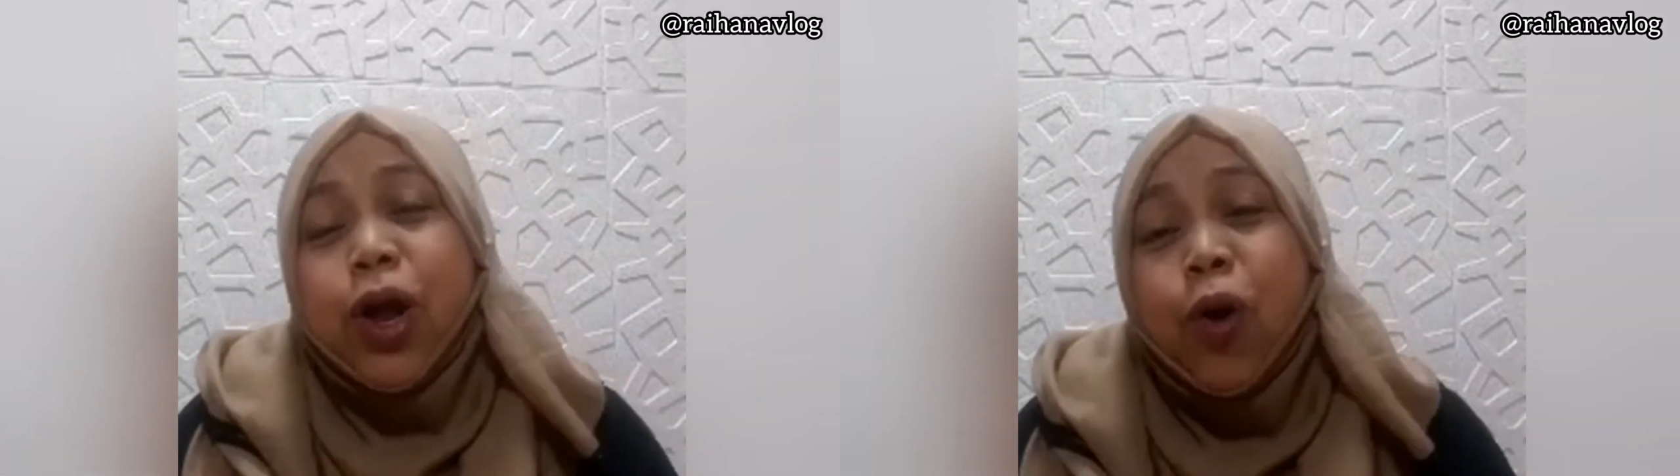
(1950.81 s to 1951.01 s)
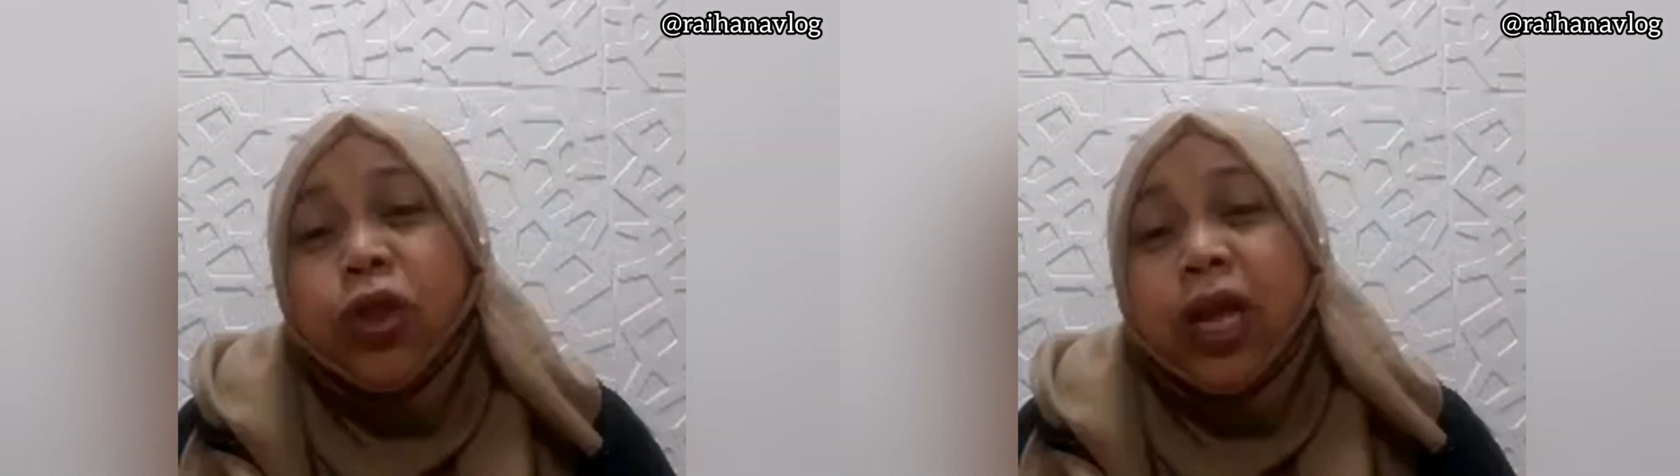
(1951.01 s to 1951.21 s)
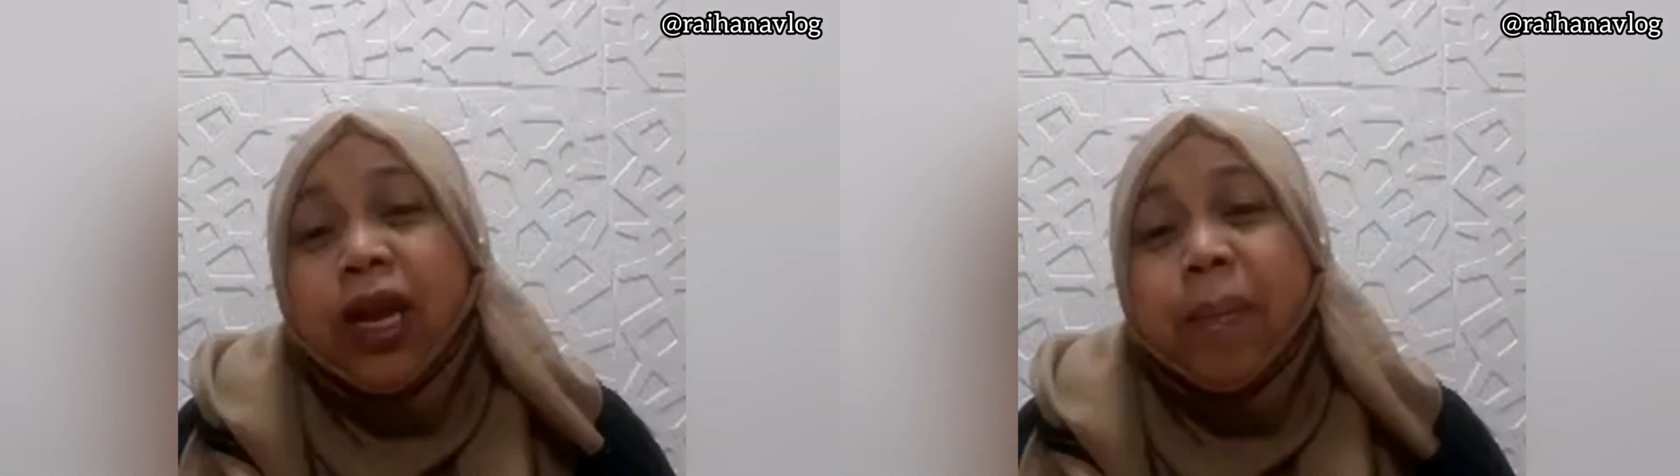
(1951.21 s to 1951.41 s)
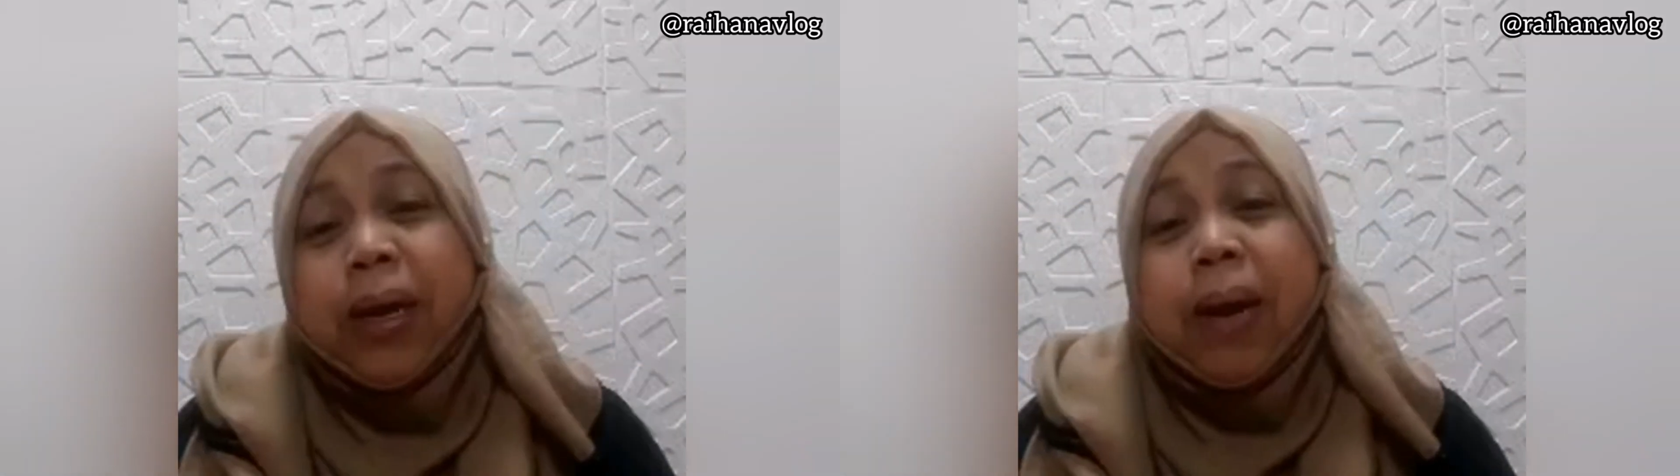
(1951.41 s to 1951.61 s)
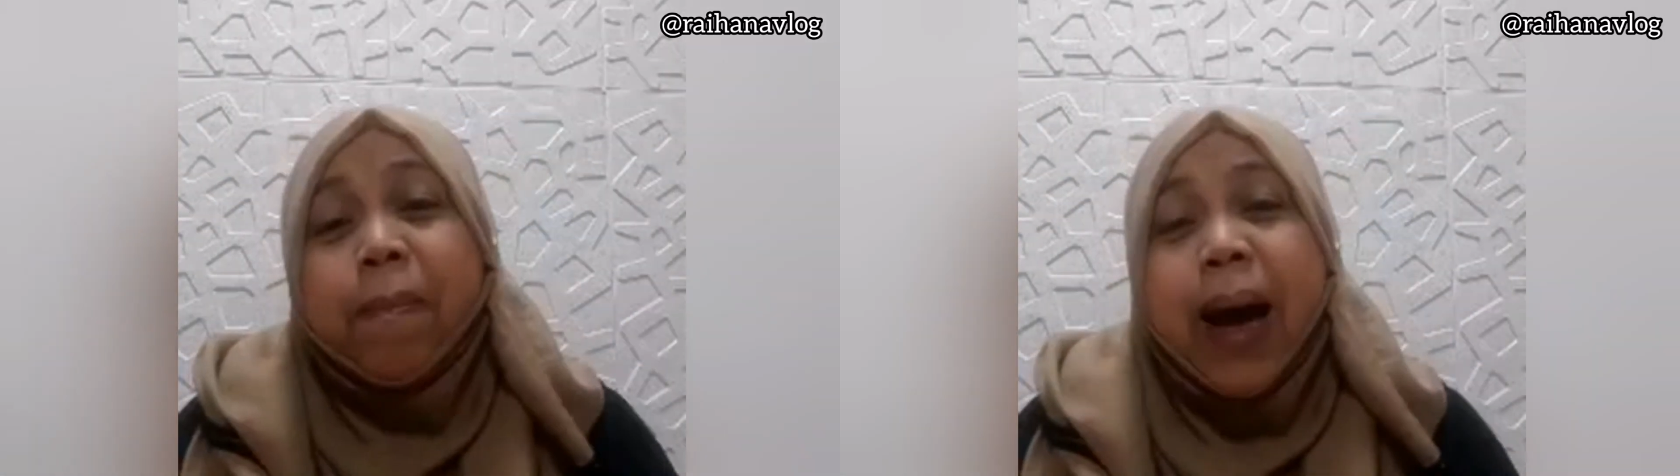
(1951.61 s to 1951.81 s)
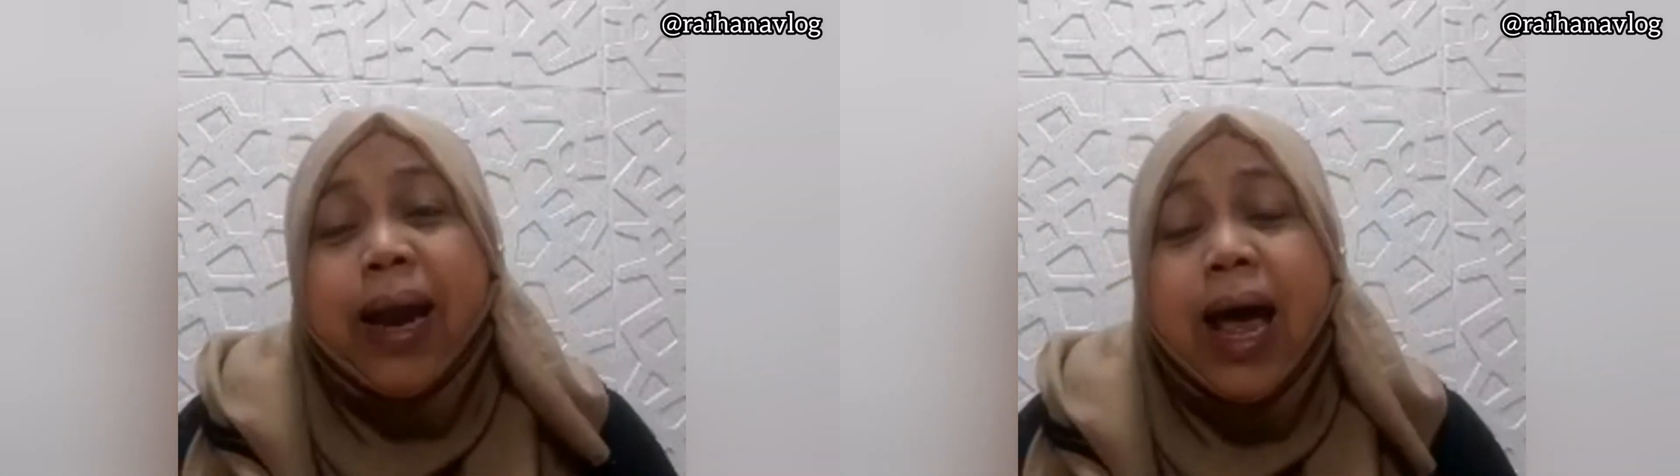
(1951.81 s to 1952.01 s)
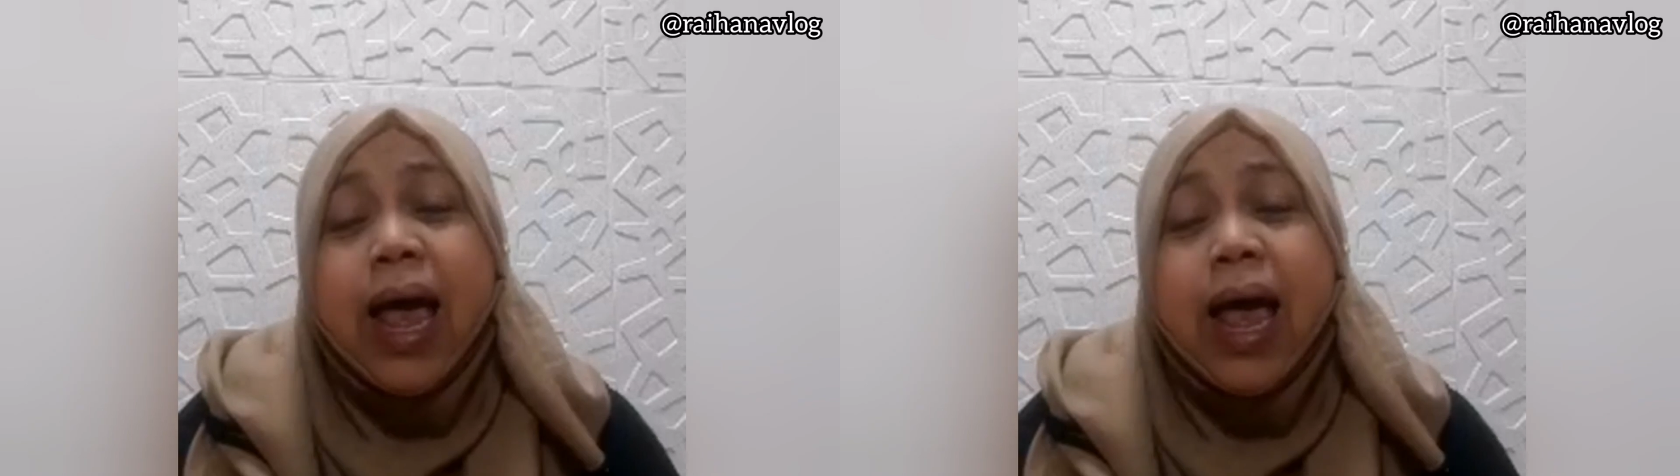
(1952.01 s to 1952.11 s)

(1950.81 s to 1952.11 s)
ng konting remedy para